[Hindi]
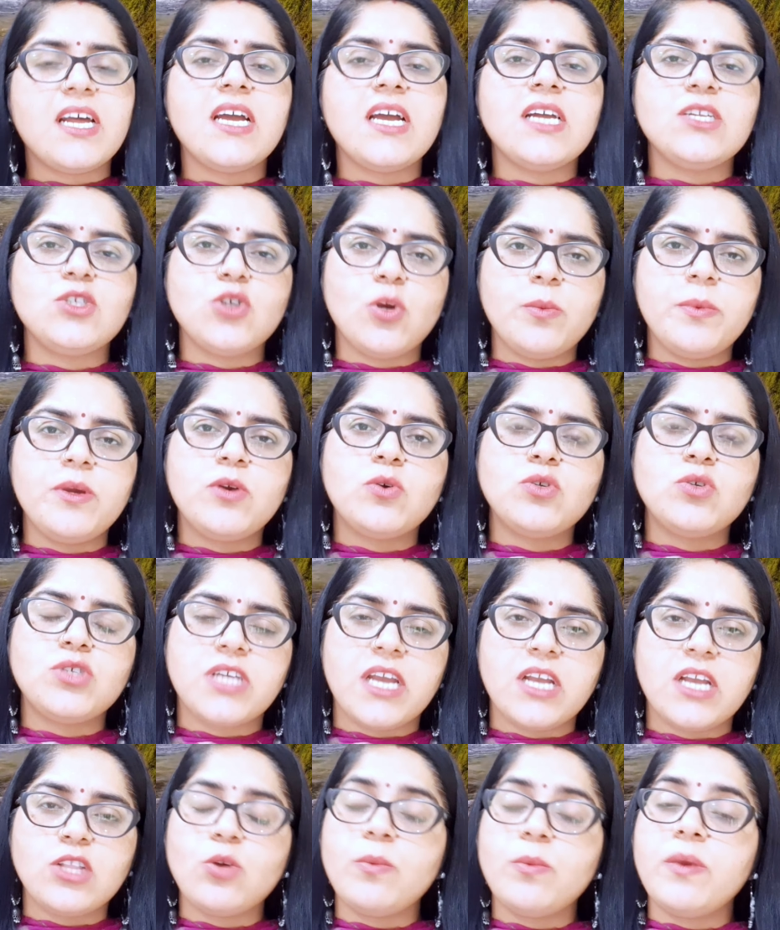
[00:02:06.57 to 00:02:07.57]
या जो भी कुछ
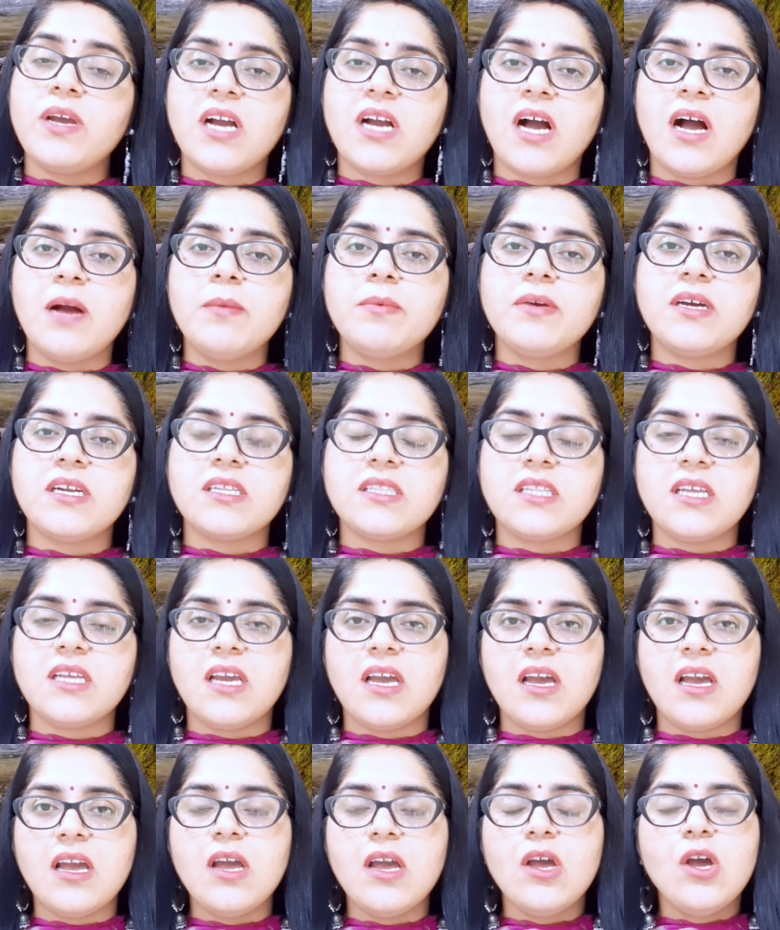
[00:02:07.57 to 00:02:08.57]
खेतों में काम करते
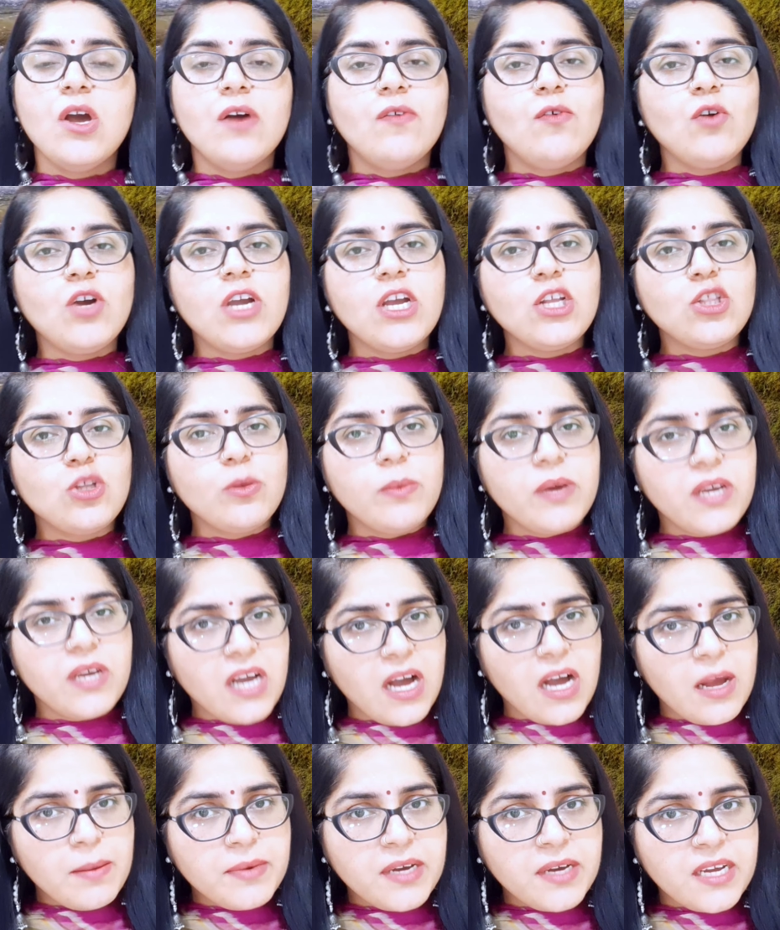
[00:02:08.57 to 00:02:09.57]
हैं वो खेतों में
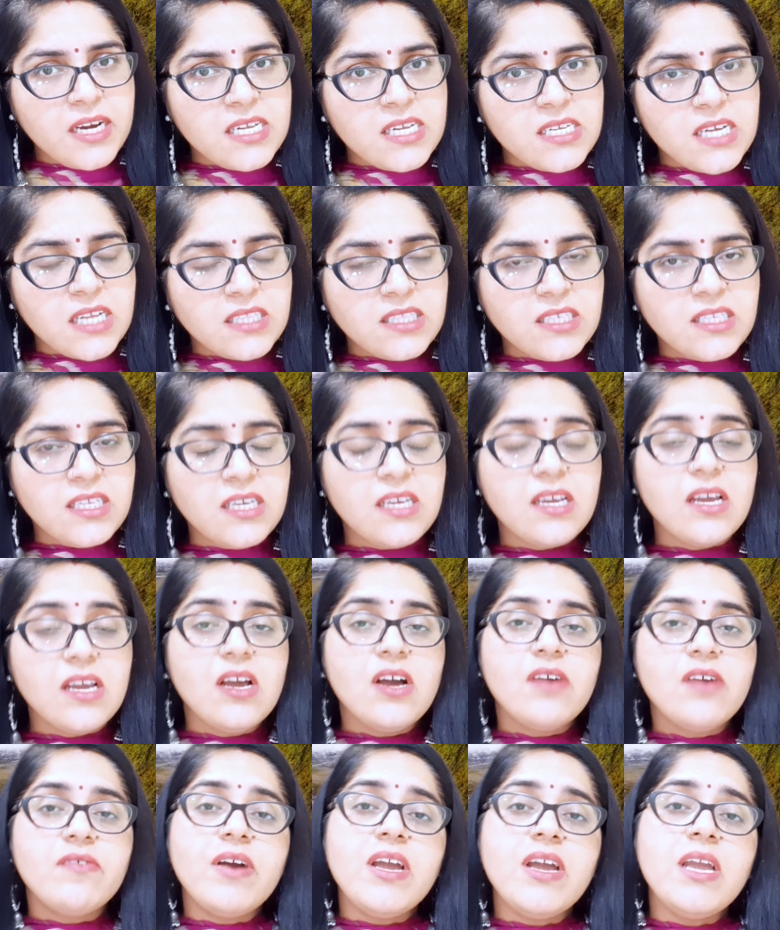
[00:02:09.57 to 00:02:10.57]
काम करने जाती थी
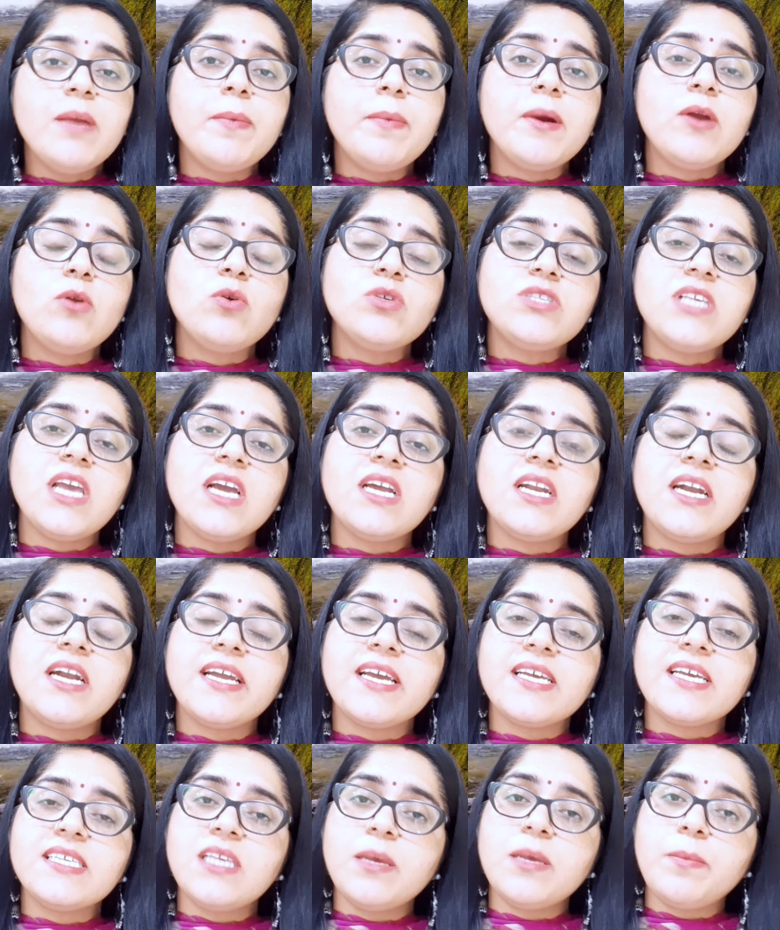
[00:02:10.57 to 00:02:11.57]
वहीं पर उसे एक
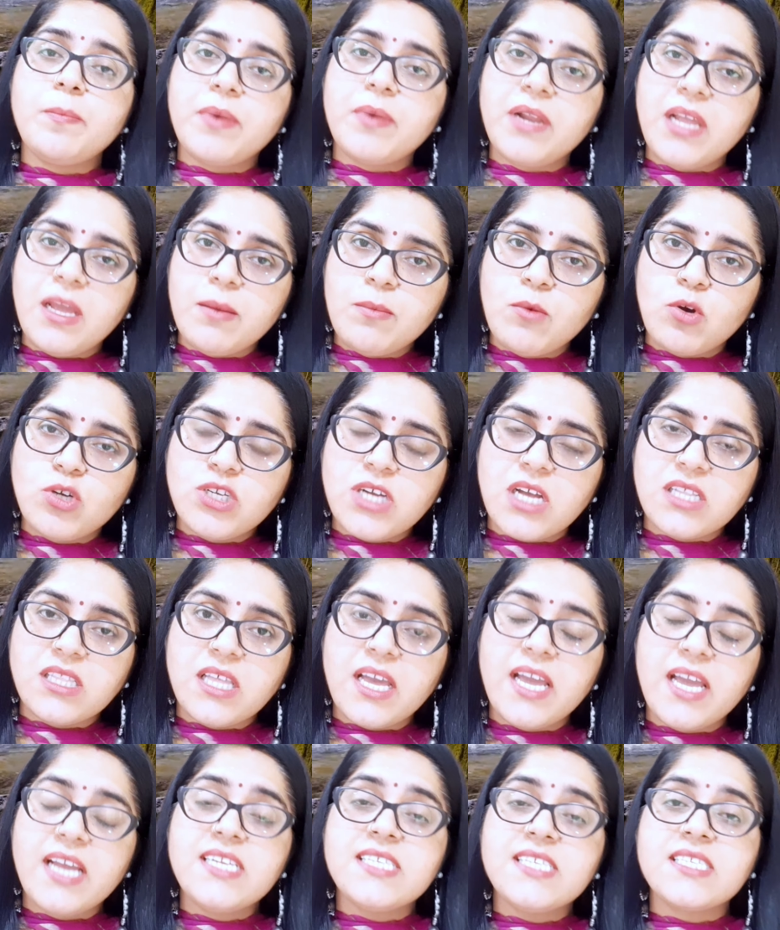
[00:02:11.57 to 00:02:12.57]
लड़के से प्रेम हो जाता
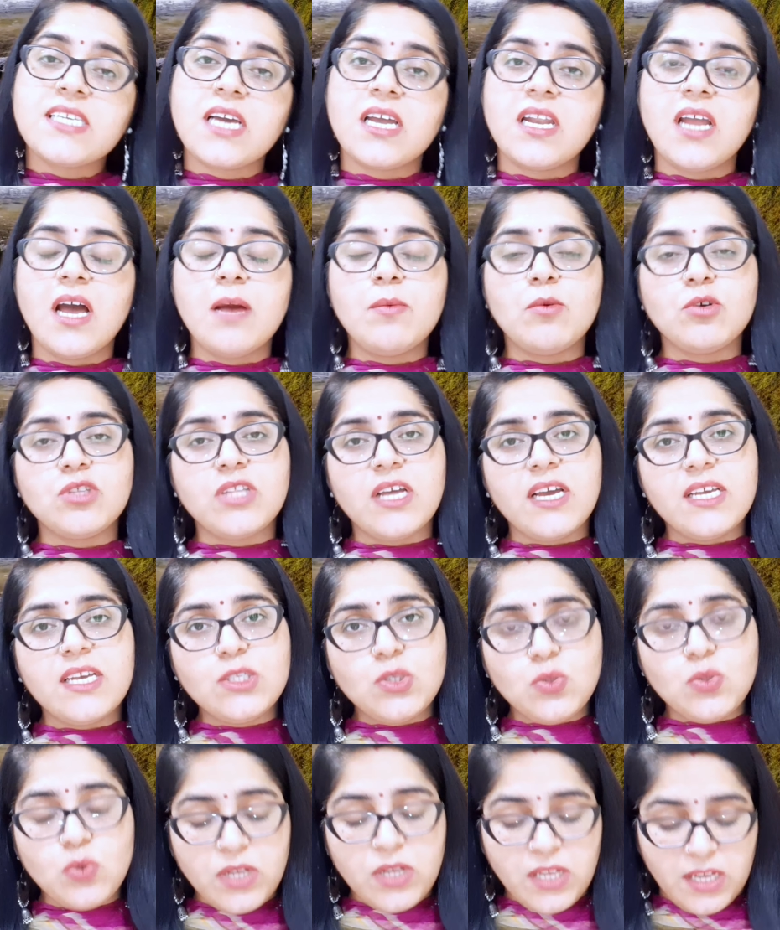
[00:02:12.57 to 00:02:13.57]
है जिसका नाम होता है
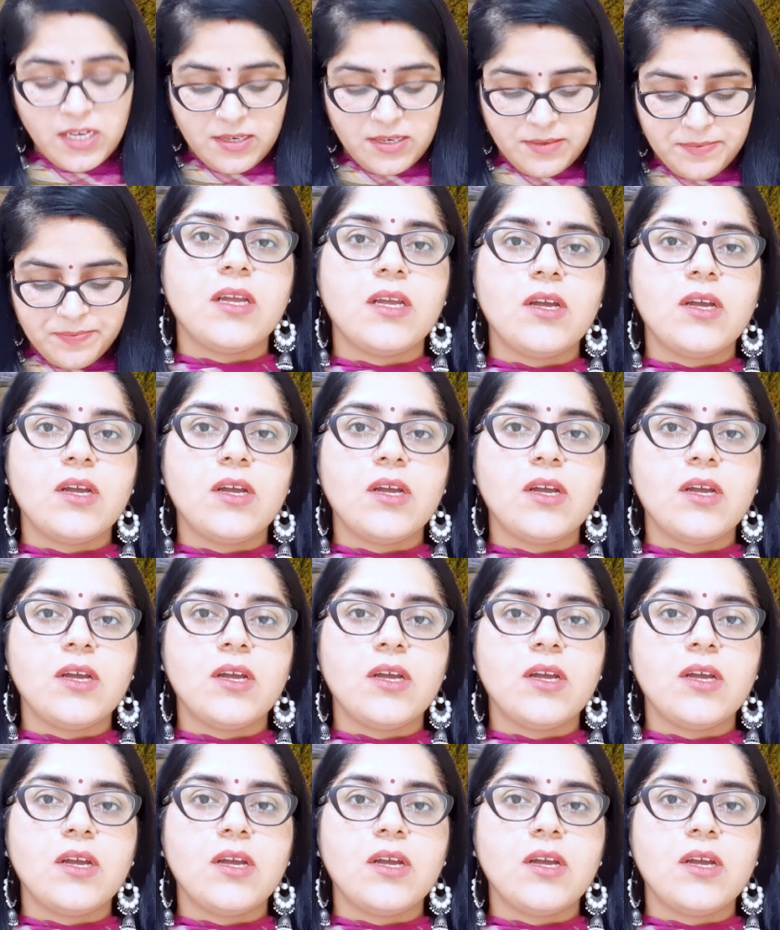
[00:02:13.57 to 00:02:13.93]
सुनील